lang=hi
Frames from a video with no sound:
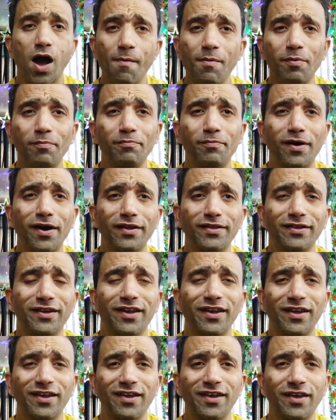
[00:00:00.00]
अब हम बात
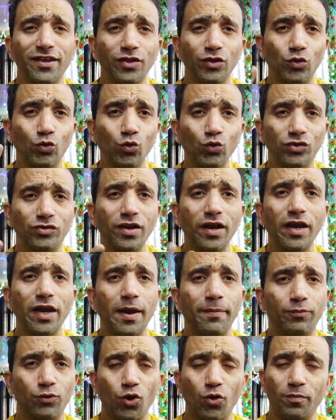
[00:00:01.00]
करेंगे दूसरे
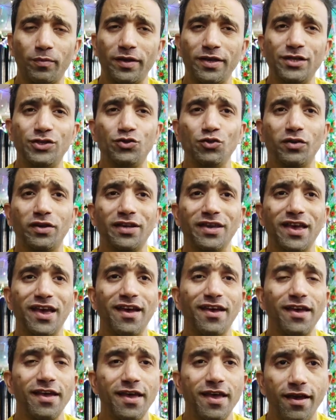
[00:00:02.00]
लैपटॉप की जो कि
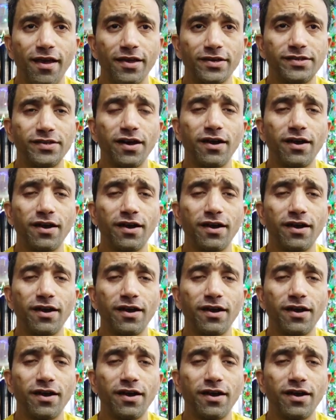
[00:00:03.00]
है एस